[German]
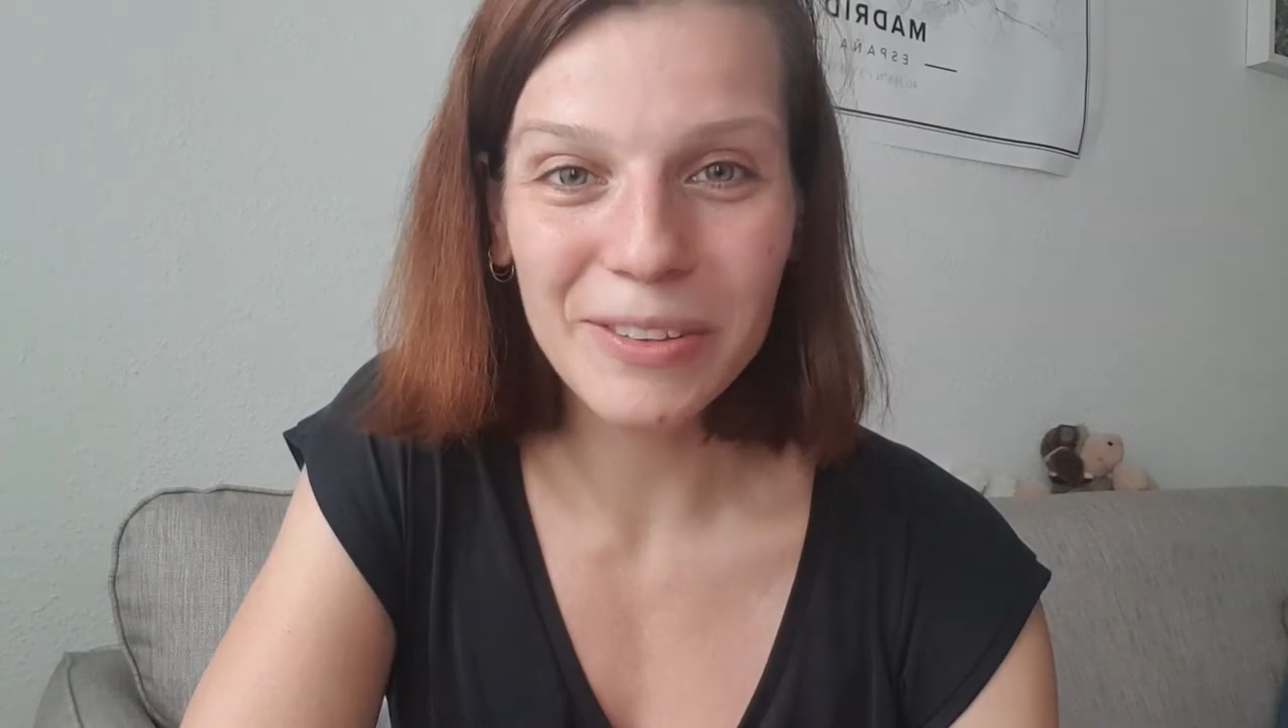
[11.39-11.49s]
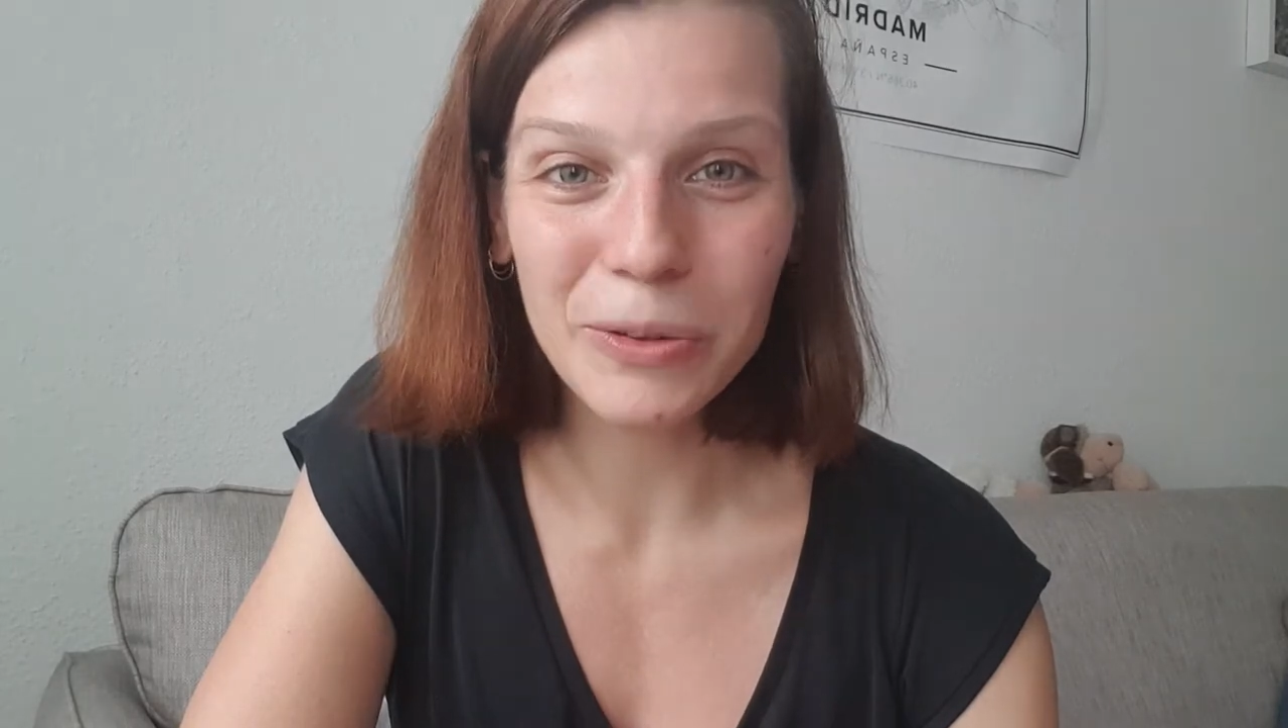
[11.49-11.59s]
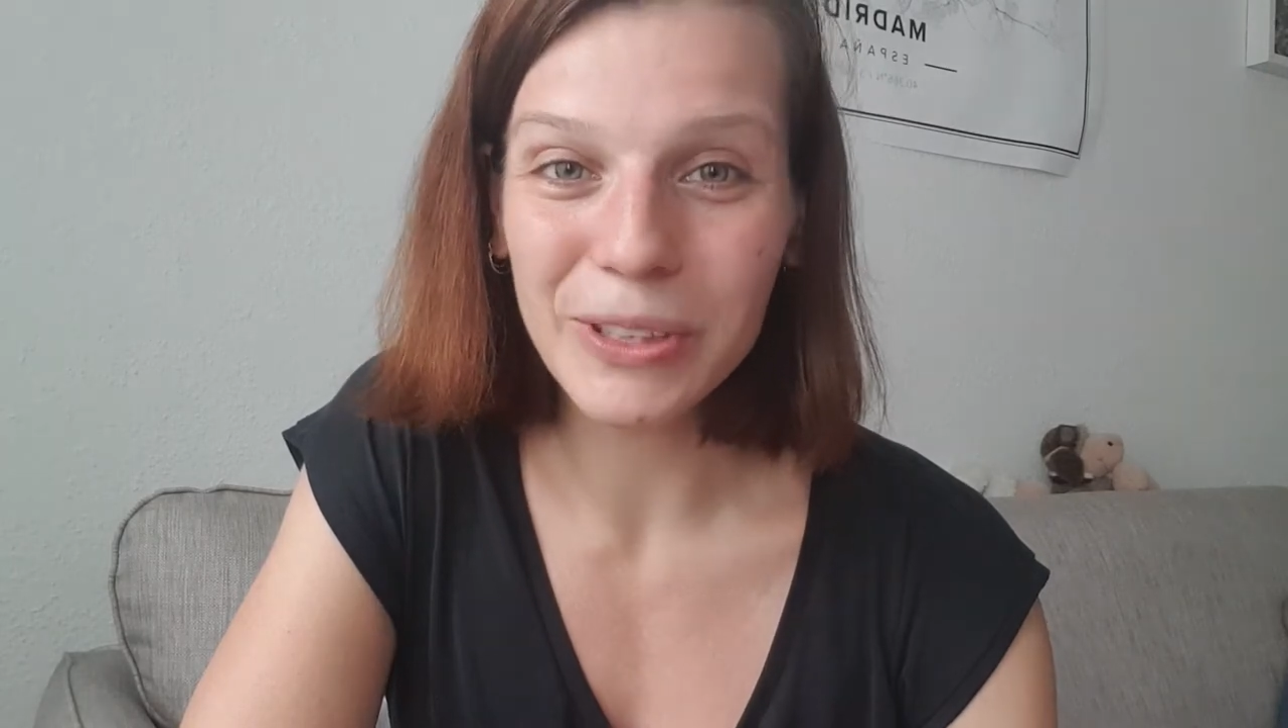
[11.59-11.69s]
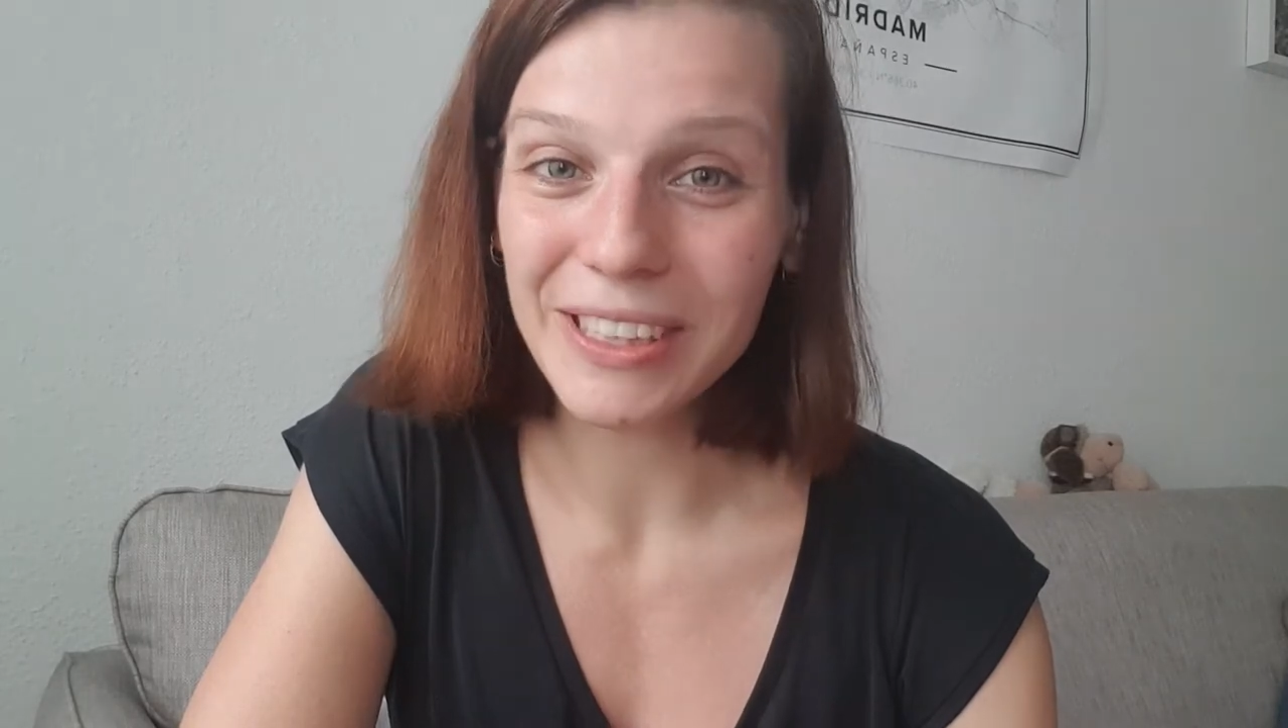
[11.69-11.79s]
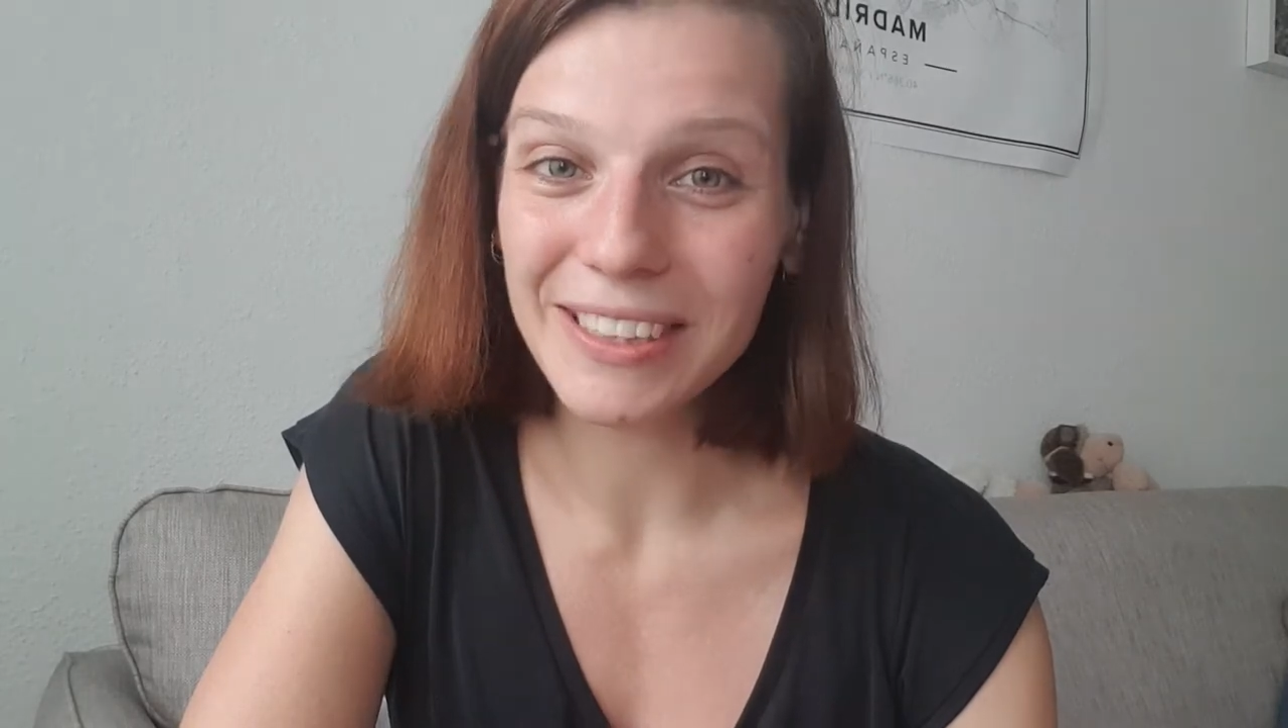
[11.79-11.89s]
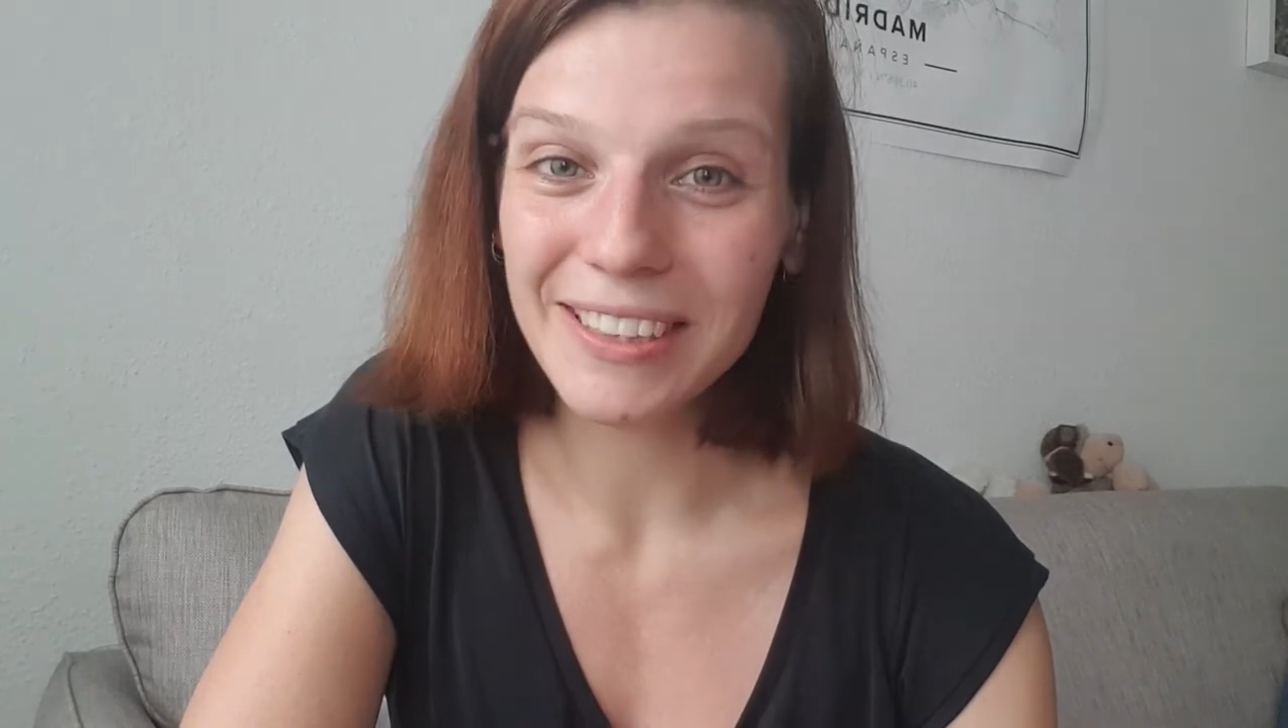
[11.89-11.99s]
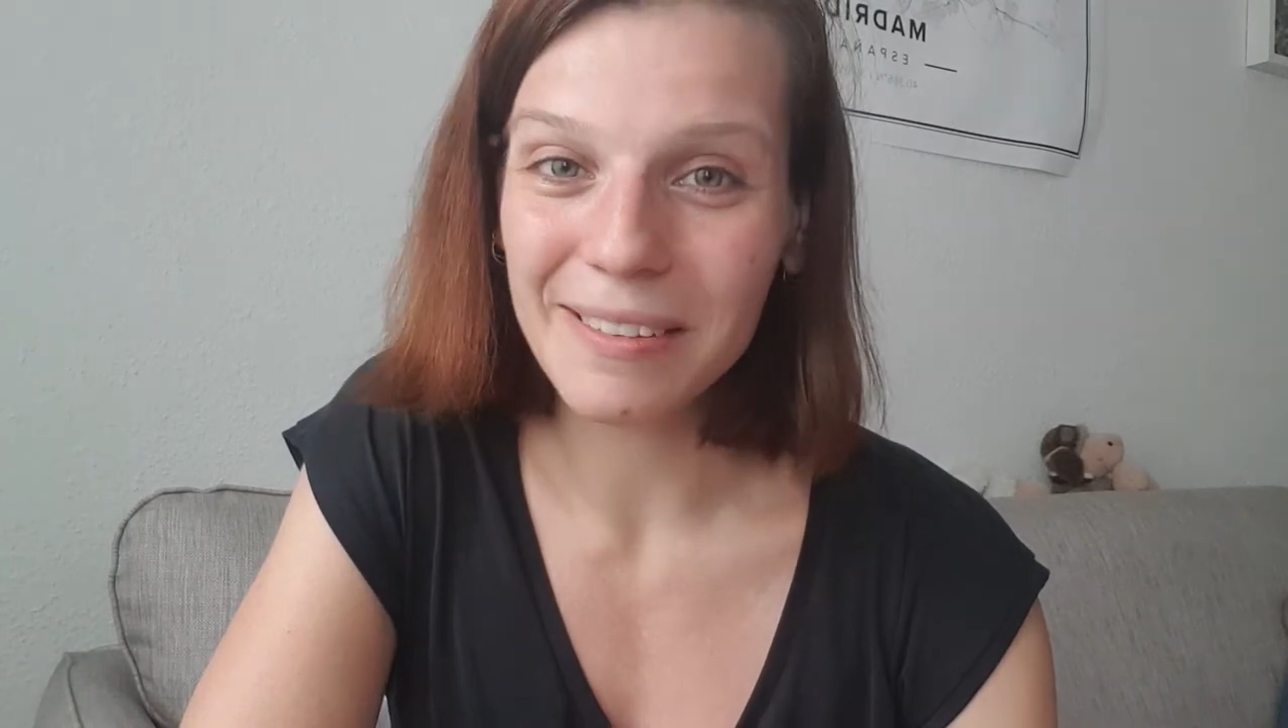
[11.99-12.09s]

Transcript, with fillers: und